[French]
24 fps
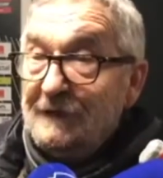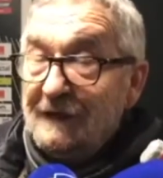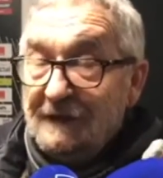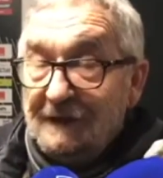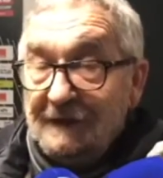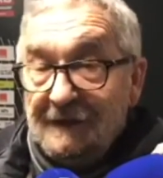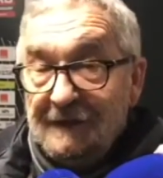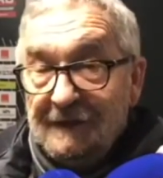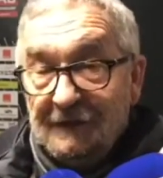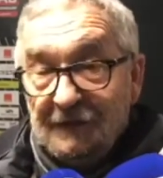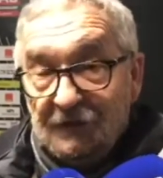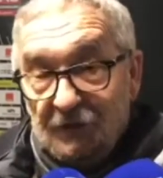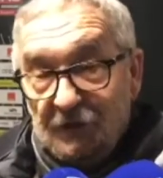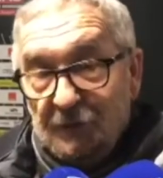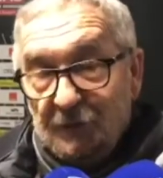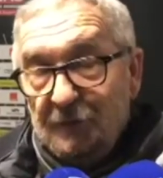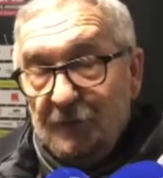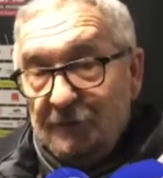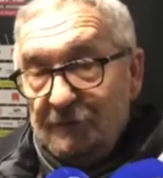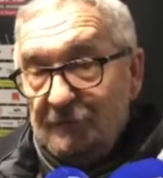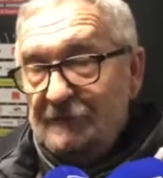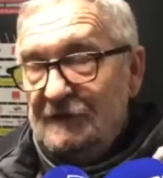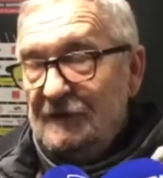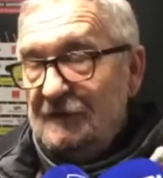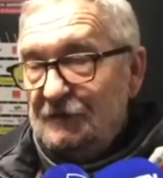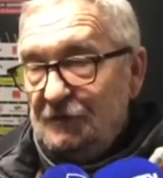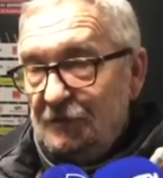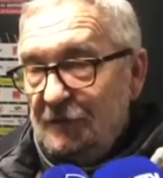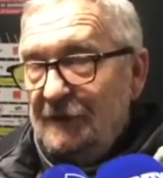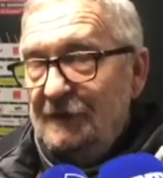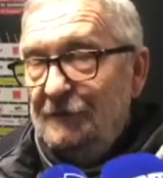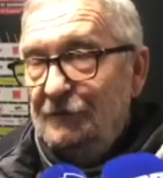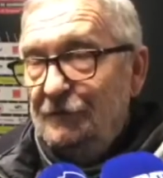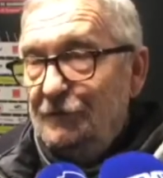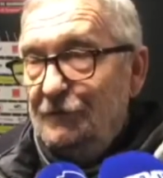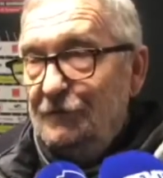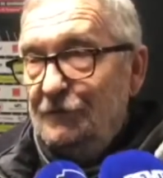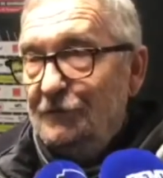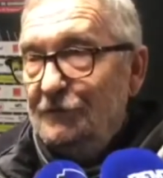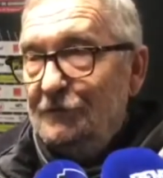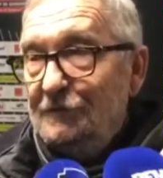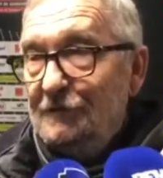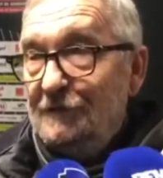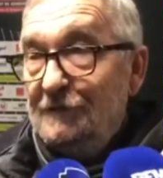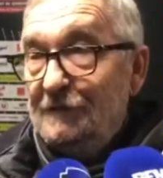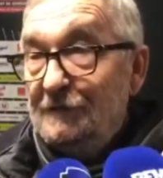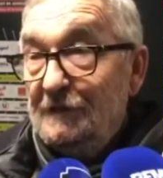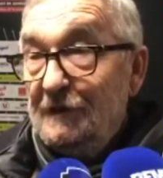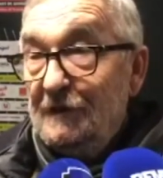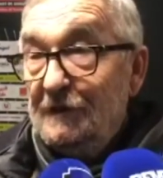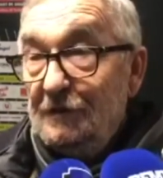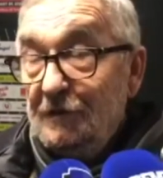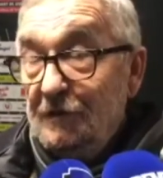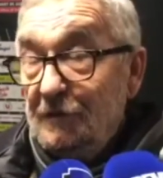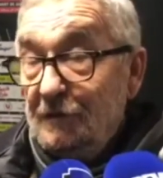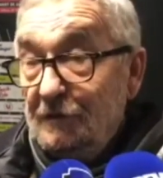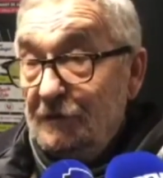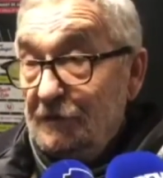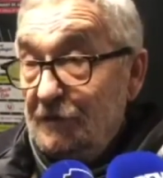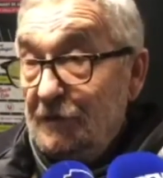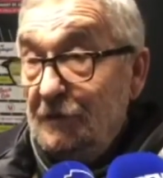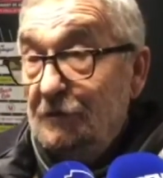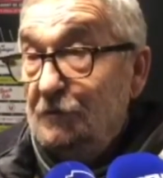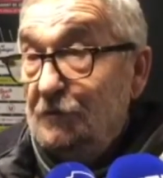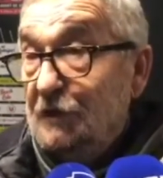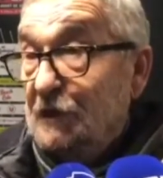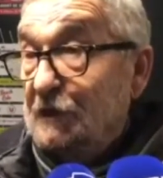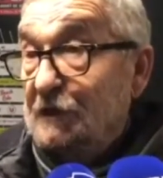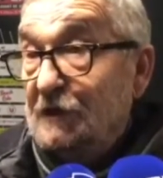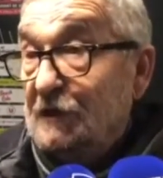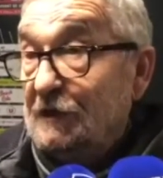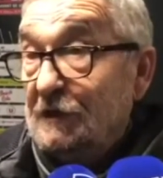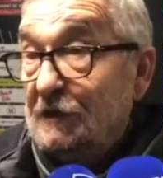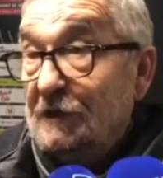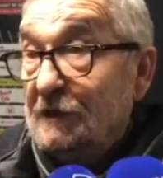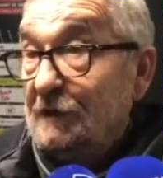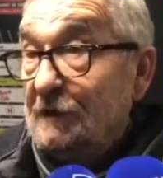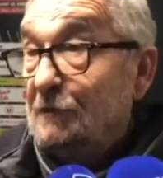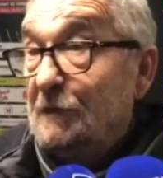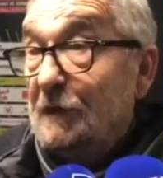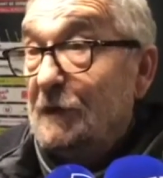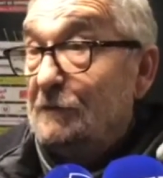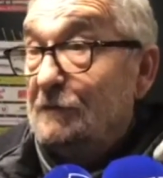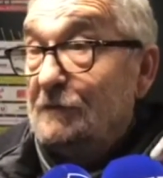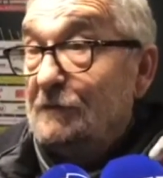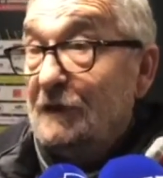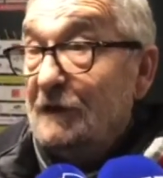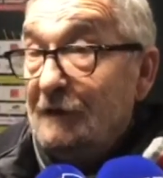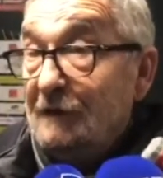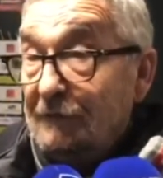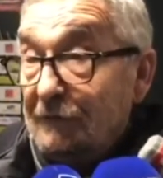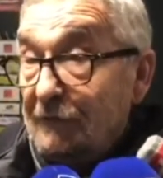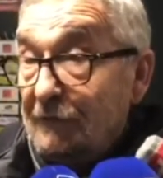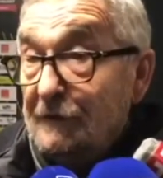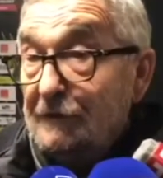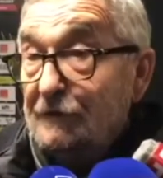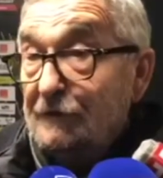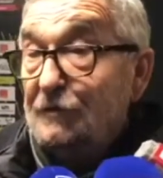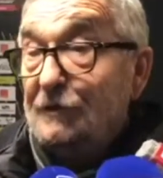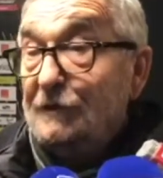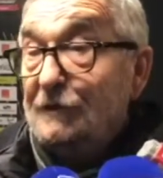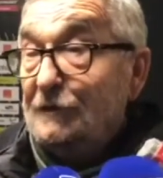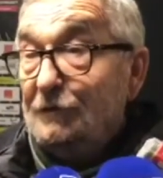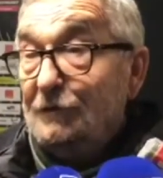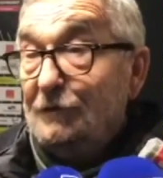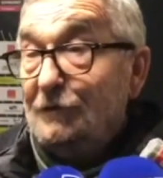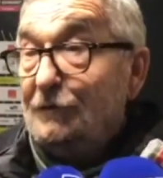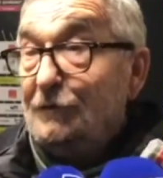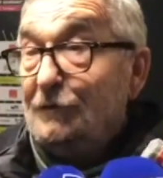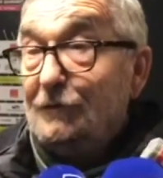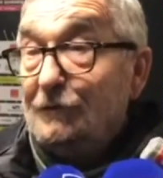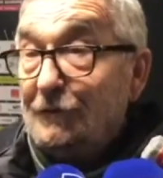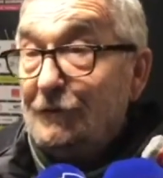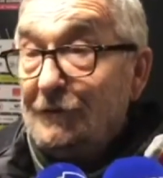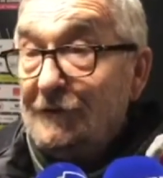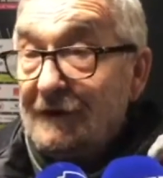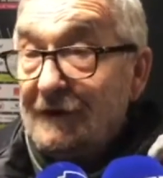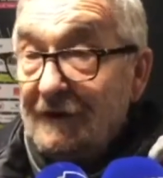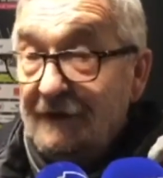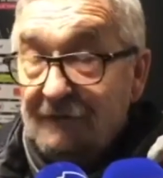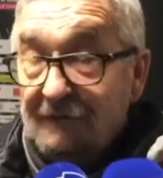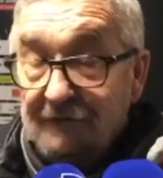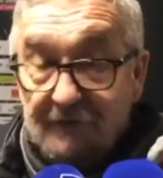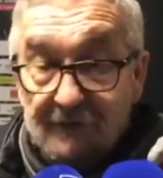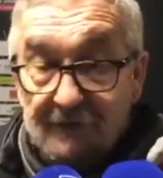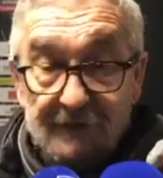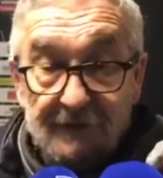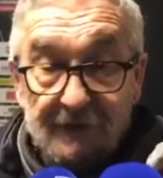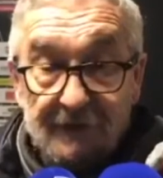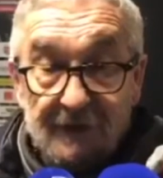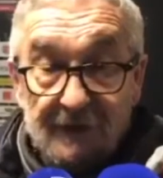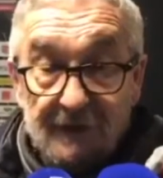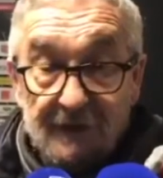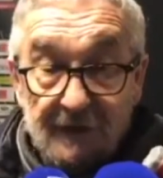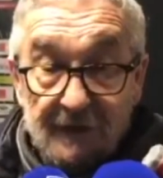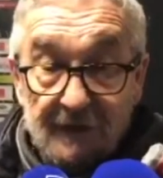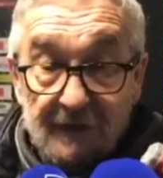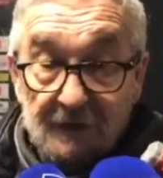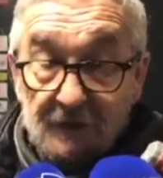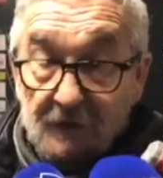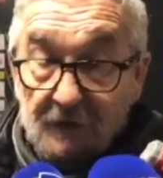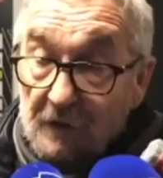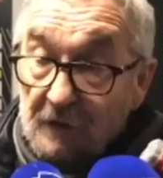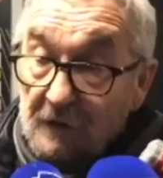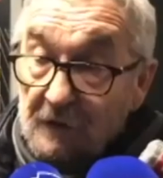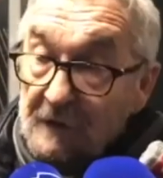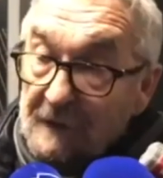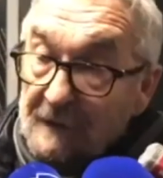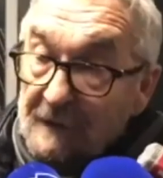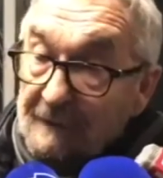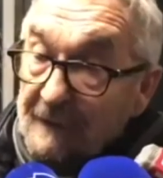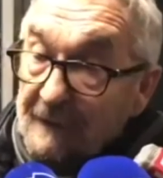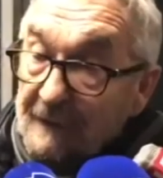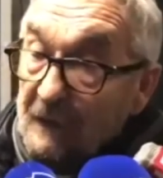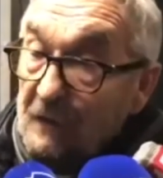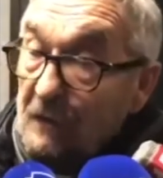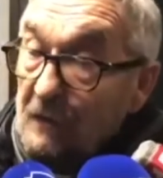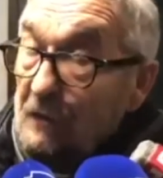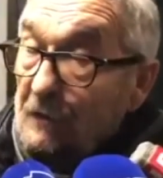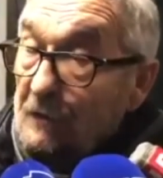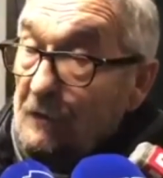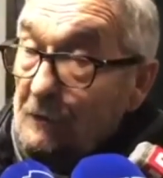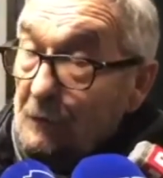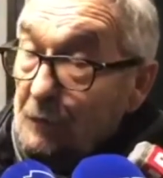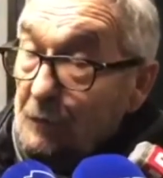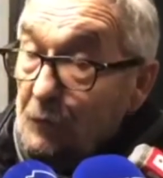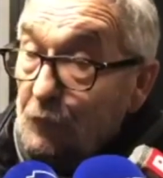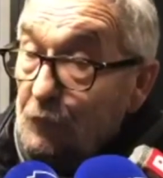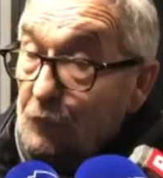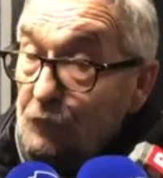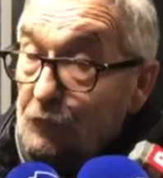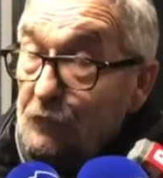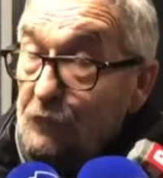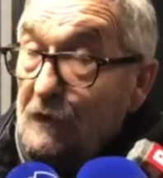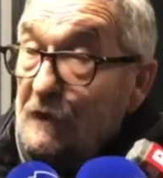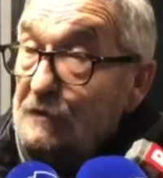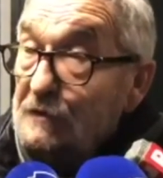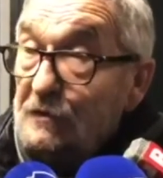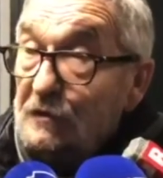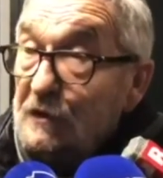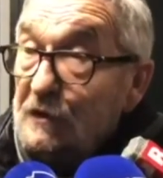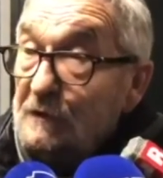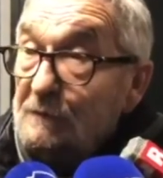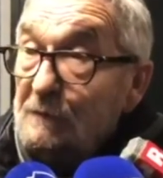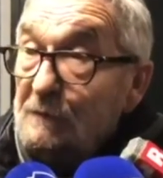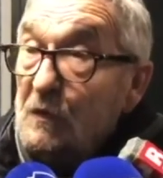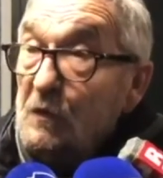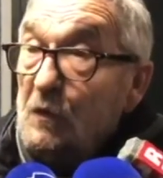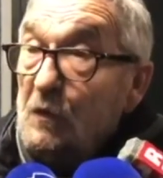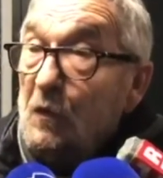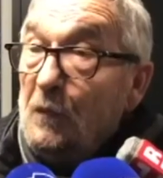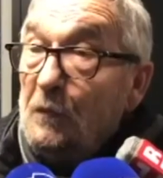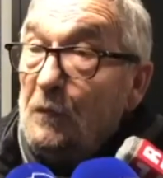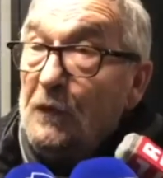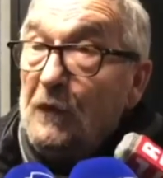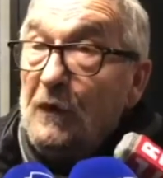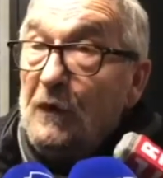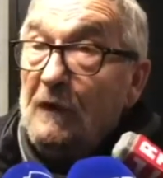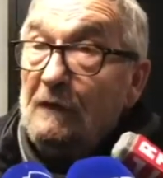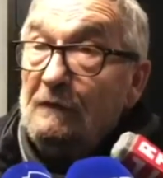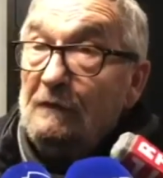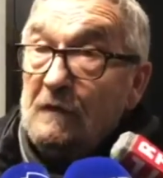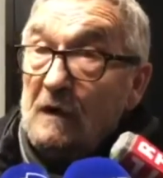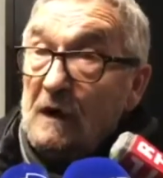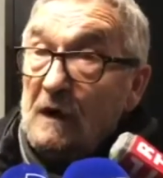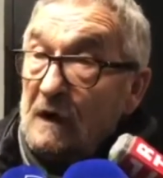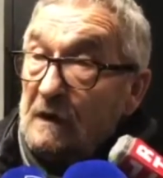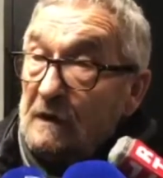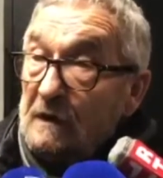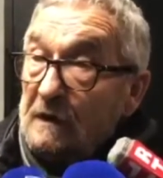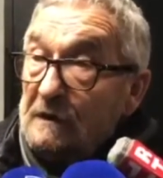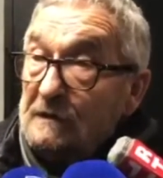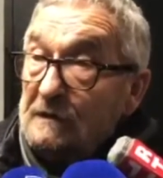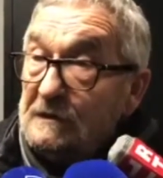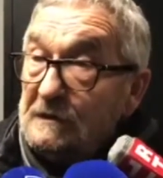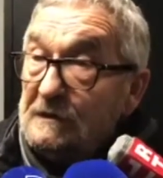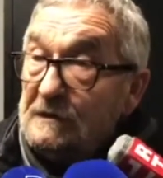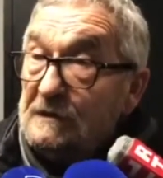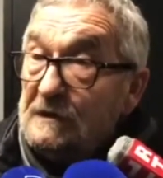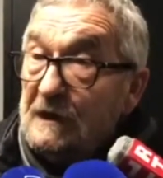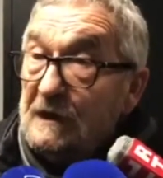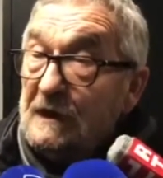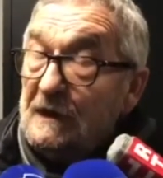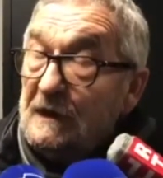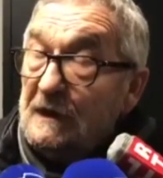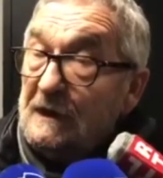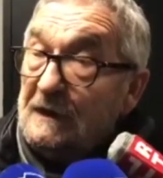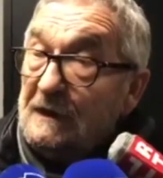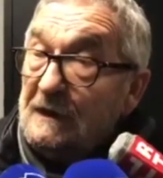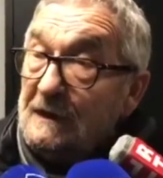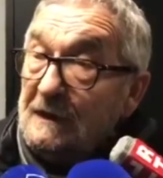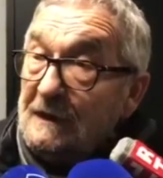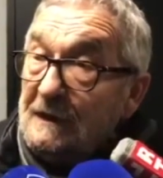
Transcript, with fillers: ça, je peux vous assurer d'une chose, c'est que j'ai eu Jacqueline riway au téléphone, j'en ai eu d'autres au téléphone, et que, alors, euh, très honnêtement, on peut avoir, et c'est ça la,